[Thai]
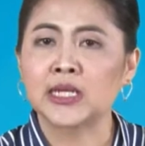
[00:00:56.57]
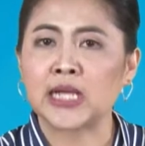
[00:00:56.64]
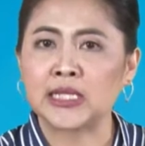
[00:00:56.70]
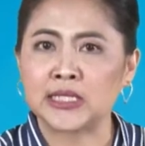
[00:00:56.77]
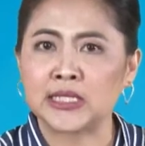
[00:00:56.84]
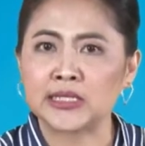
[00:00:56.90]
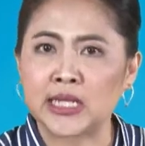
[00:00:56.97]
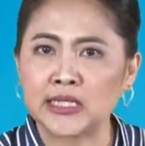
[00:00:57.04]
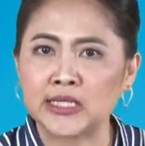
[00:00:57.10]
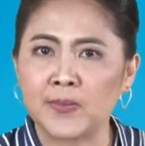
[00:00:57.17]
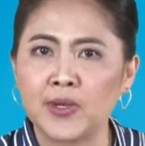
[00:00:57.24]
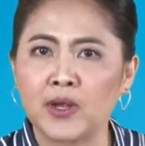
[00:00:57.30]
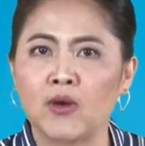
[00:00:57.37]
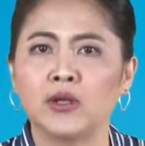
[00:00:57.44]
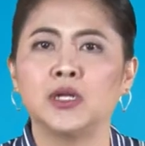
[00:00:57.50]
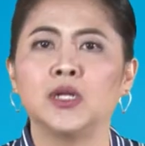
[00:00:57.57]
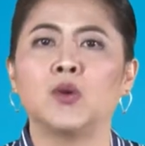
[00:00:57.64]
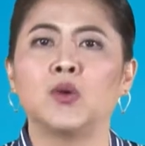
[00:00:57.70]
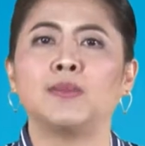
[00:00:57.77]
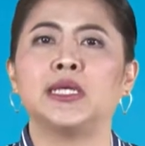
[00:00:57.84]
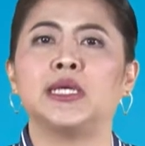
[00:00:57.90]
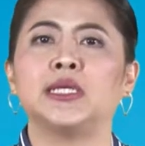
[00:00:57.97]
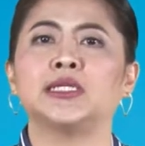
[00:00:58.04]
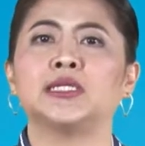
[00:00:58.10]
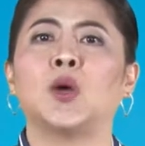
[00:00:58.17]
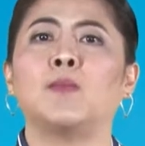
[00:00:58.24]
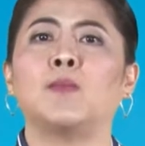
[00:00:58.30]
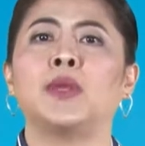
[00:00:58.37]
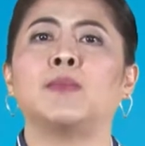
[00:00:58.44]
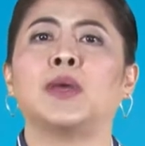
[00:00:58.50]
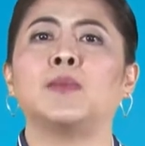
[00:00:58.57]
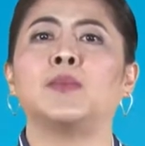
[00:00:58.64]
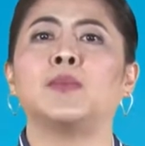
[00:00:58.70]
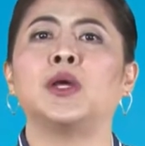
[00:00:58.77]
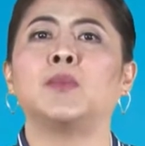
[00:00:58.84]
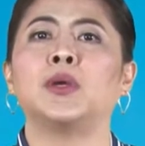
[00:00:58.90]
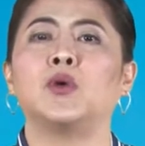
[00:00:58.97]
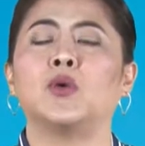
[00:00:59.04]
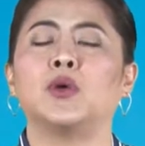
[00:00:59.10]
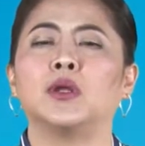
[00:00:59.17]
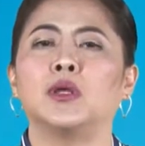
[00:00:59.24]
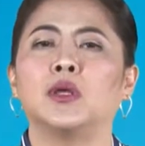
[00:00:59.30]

การจัดสรรทรัพยากรขึ้นความถี่จะต้องเป็นไปเพื่อประโยชน์